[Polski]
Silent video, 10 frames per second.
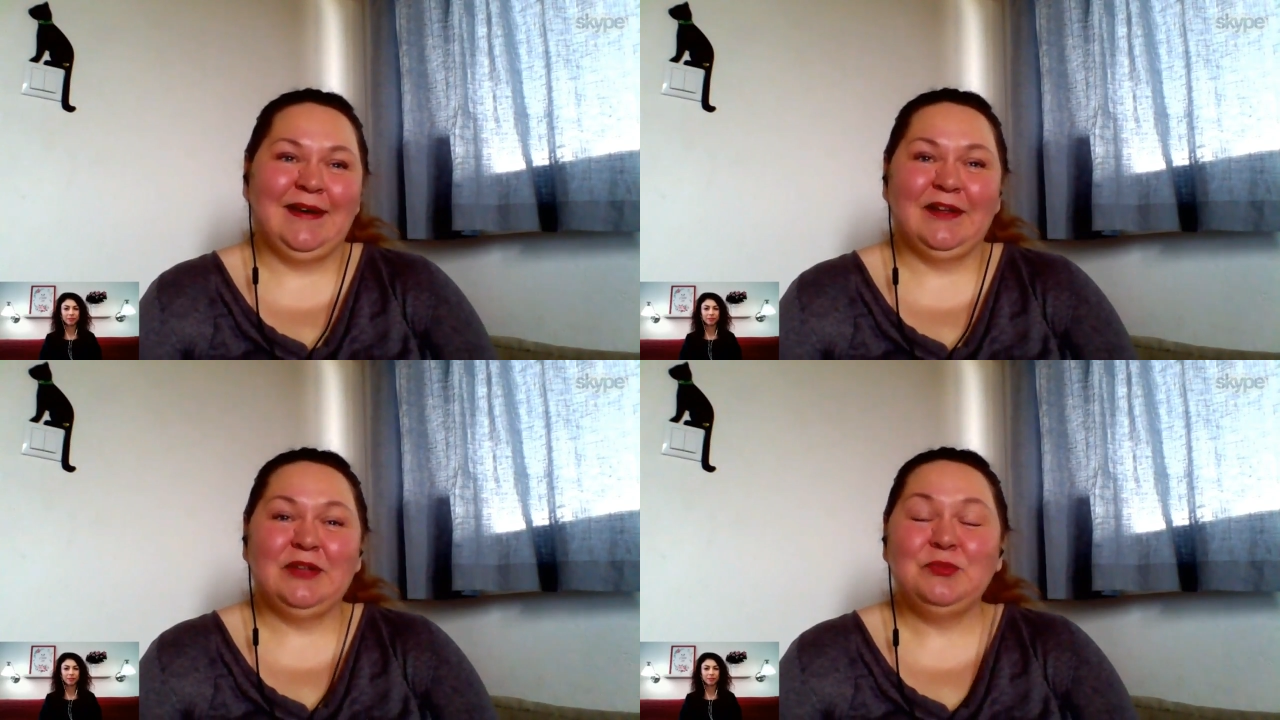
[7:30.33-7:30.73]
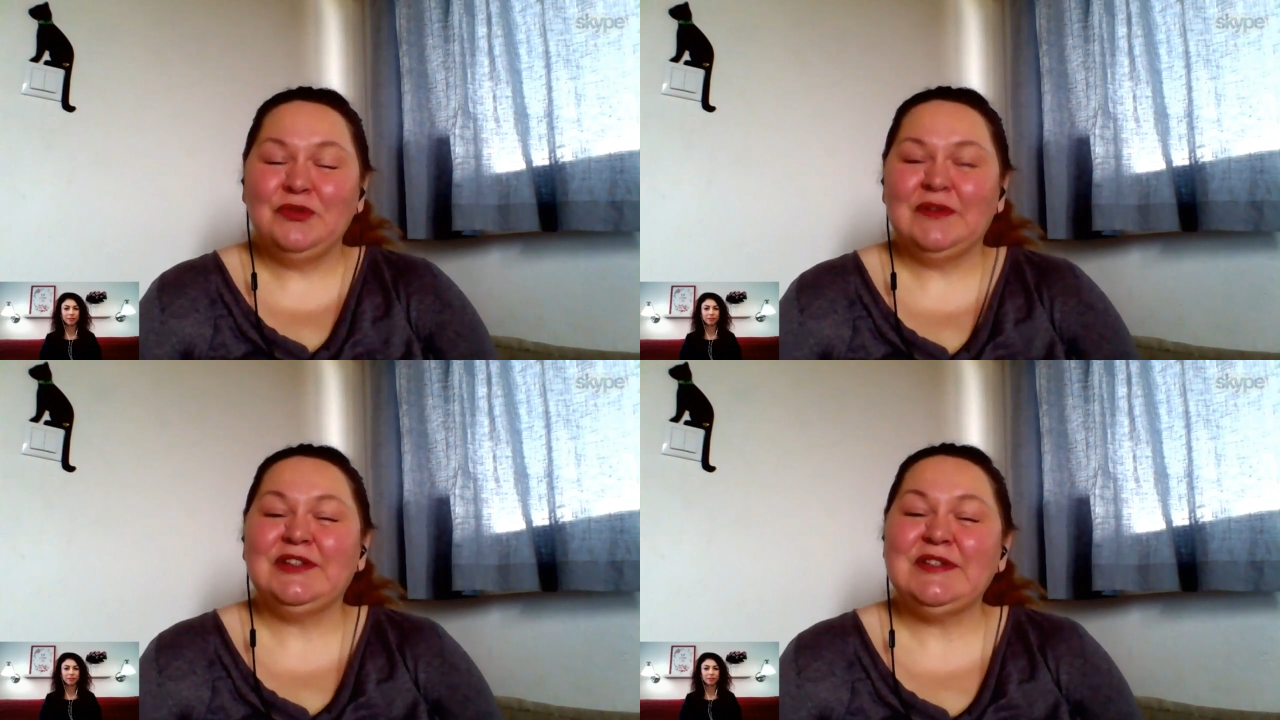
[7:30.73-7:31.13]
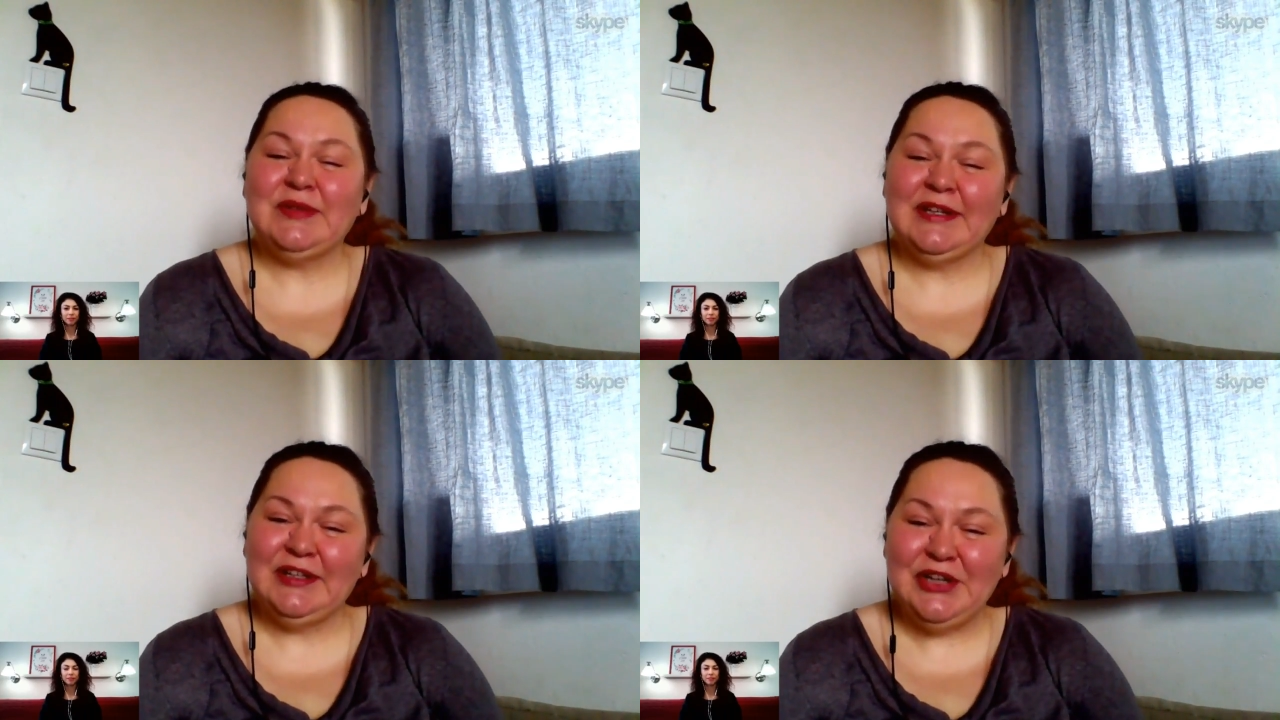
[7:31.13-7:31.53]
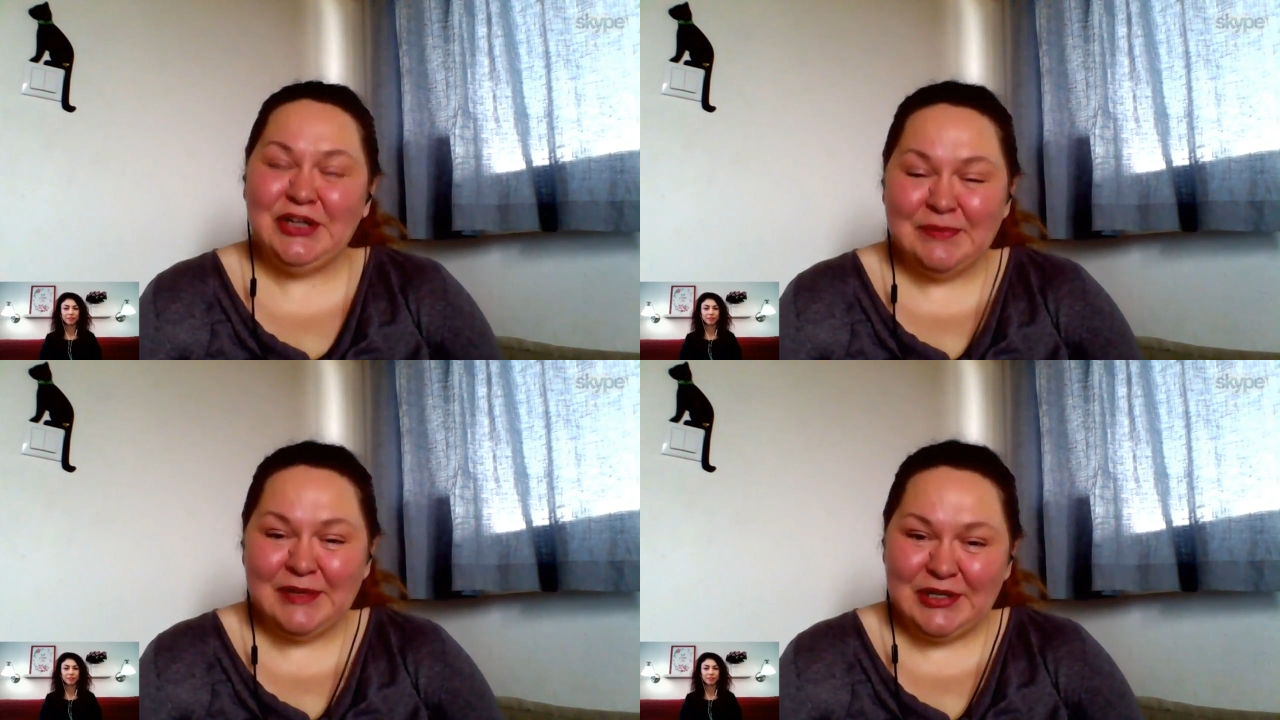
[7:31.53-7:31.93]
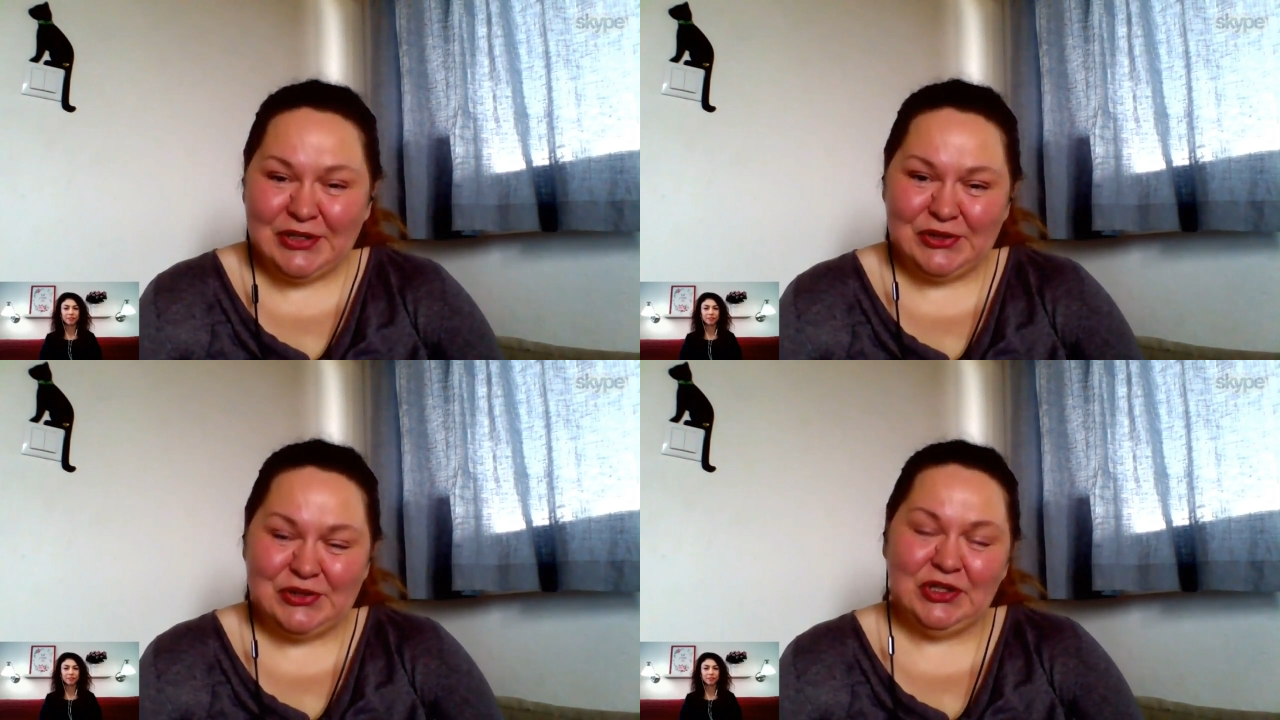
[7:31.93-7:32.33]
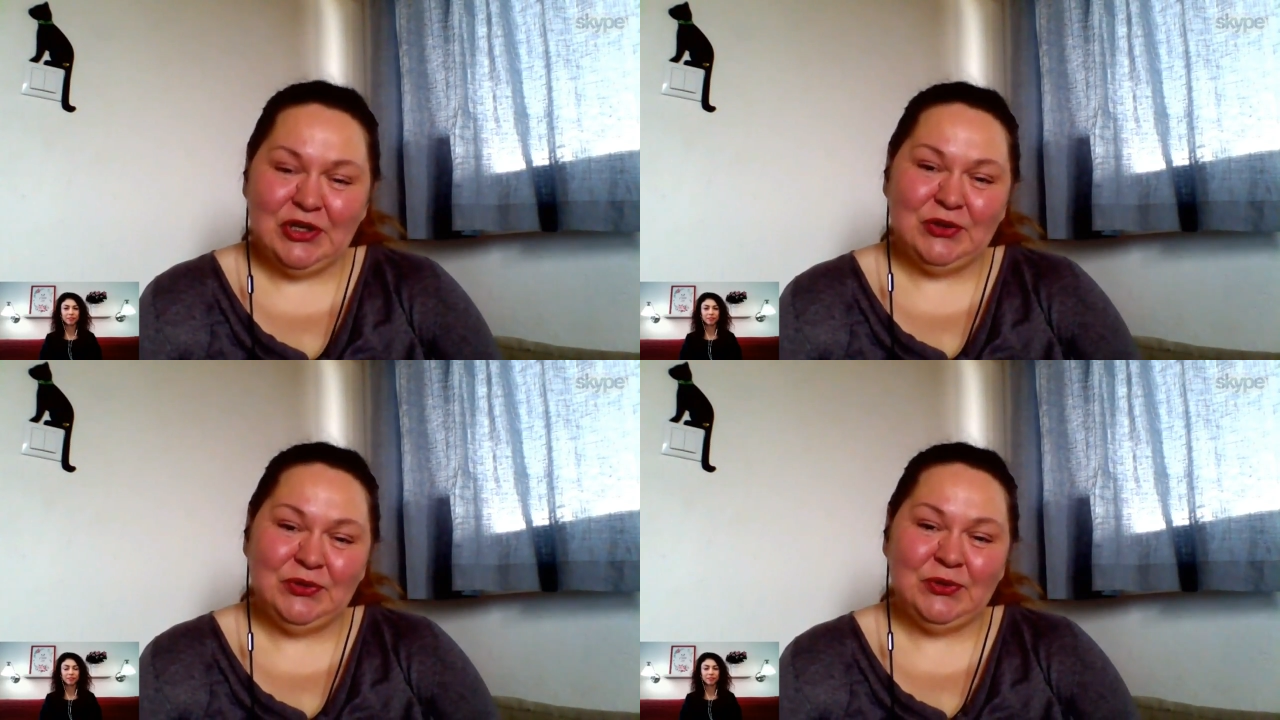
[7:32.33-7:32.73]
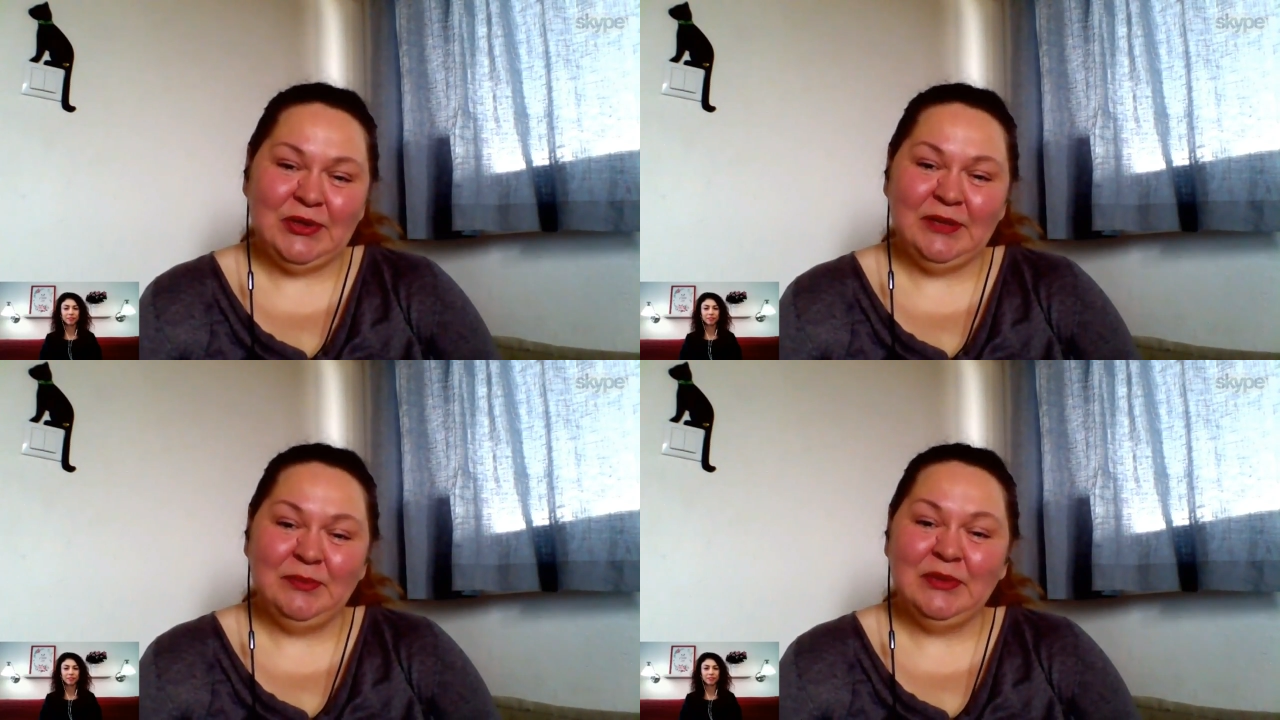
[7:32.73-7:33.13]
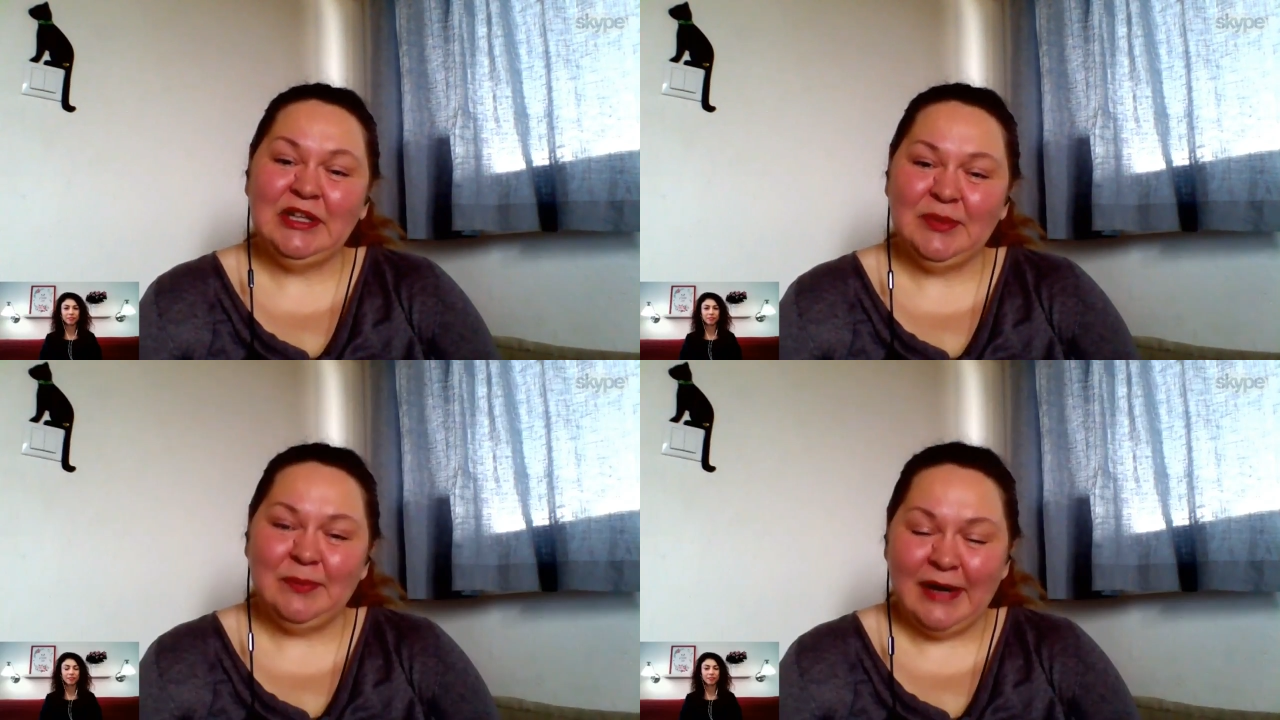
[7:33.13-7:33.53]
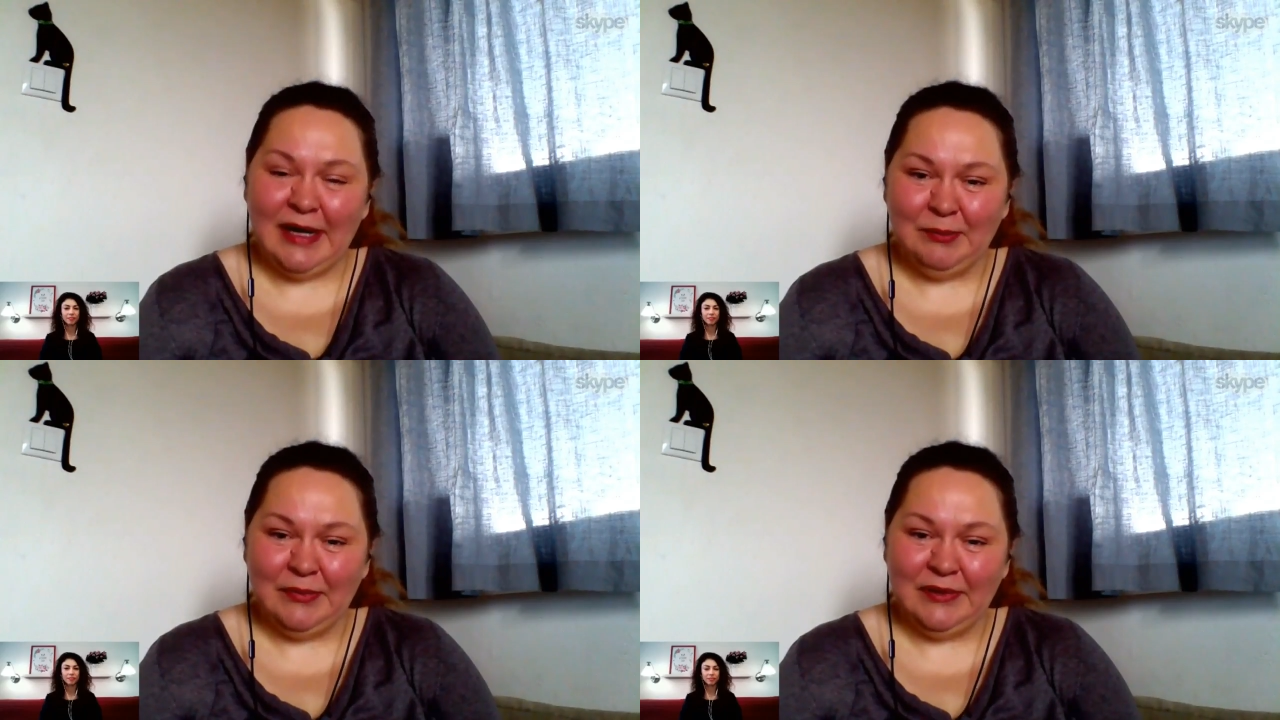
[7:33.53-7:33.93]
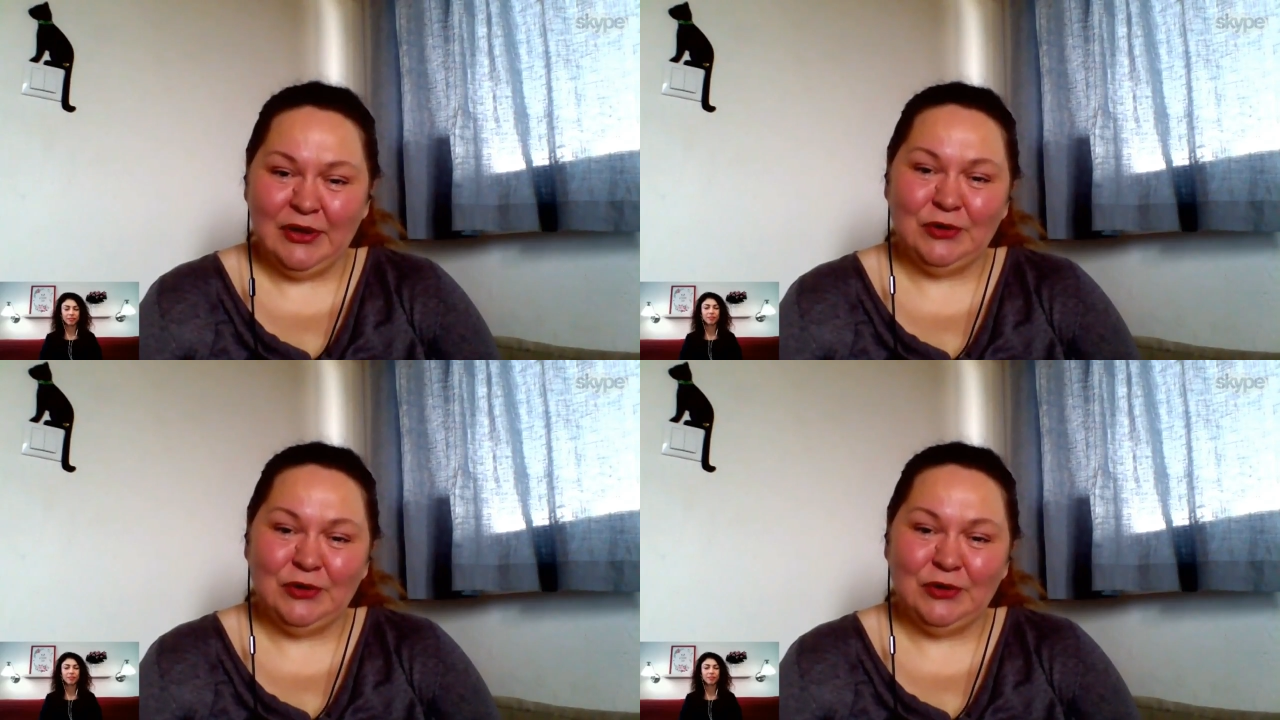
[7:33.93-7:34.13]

mówię, to są takie drobne kroczki, o które my nie dbamy,